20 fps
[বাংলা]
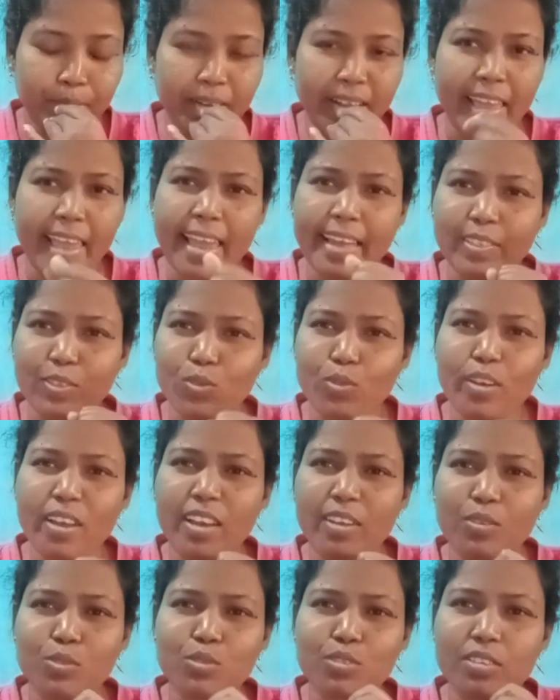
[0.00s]
মানে এত
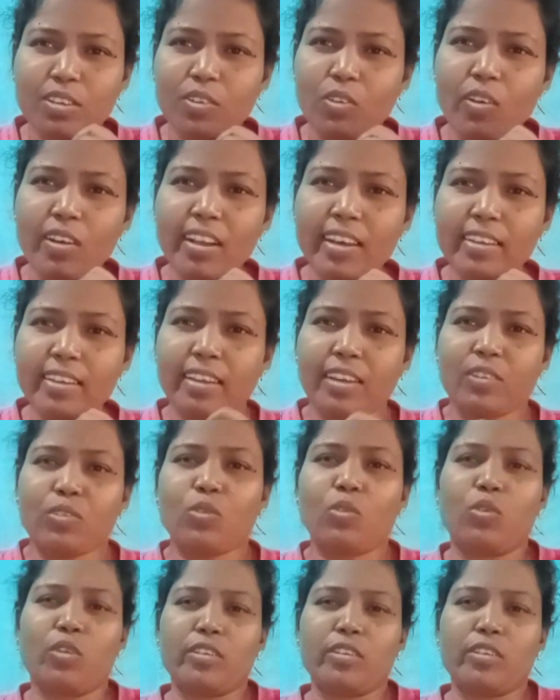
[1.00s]
হেনস্থা করা কেন